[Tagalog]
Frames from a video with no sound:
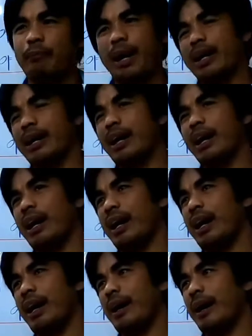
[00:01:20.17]
Pag
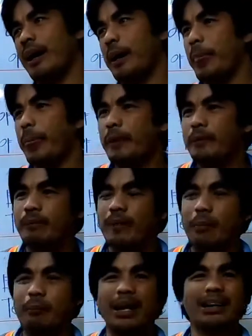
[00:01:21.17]
uh,
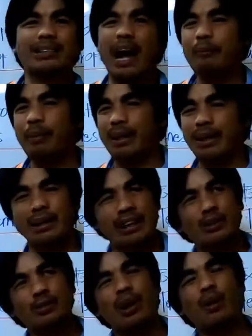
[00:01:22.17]
pag summer
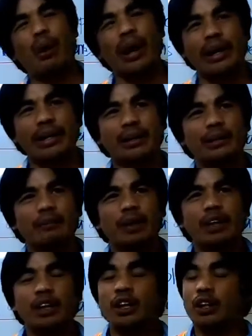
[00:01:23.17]
dito sa Kuwait,
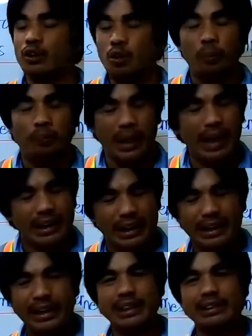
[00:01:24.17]
sobrang
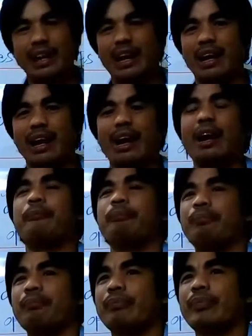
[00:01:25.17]
init talaga.
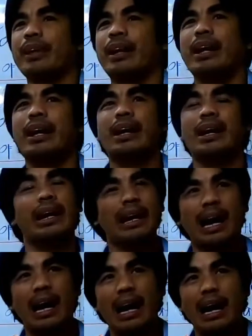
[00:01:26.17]

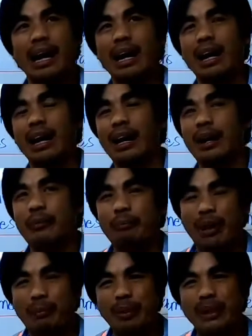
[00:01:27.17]
Kaya
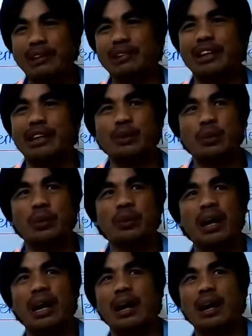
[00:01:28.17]
may batas dito
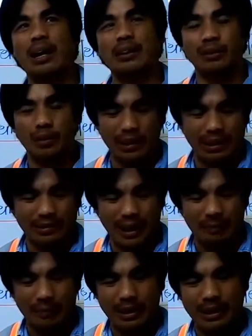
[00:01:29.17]
na during
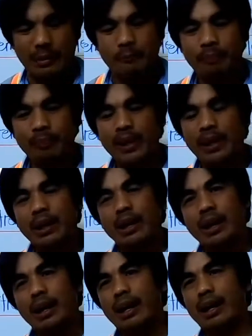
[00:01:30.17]
summer,
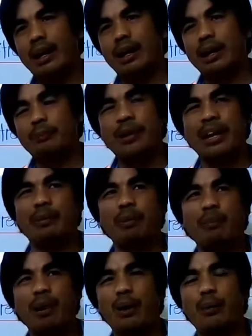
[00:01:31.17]
uh,
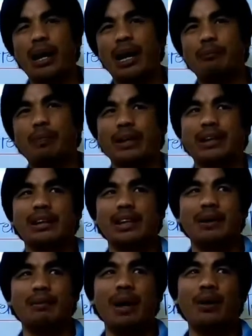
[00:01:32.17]
ipinagbabawal ang
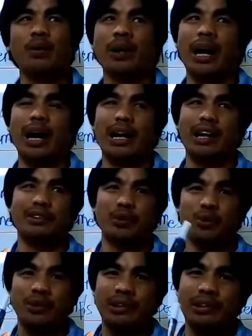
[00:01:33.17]
pagtatrabaho ng alas
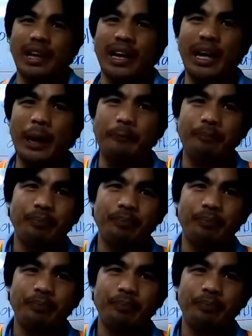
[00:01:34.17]
11